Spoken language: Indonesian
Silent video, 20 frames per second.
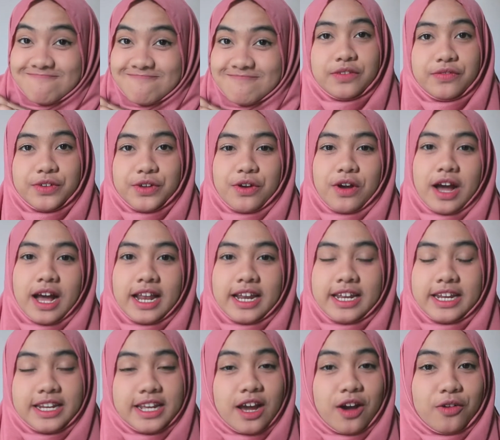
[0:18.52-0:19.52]
Di video
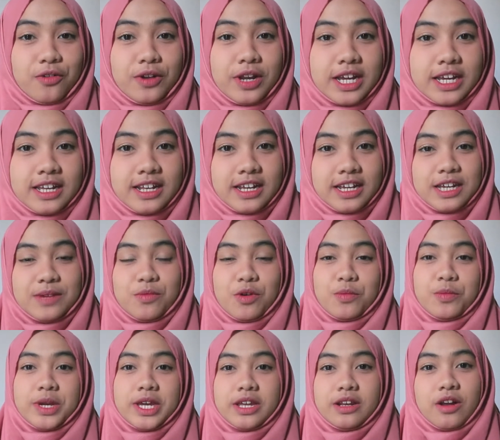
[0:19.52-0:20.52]
kali ini aku lagi-lagi mau
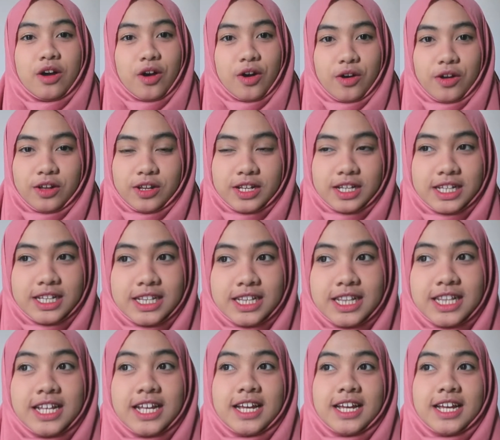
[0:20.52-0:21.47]
bikin haul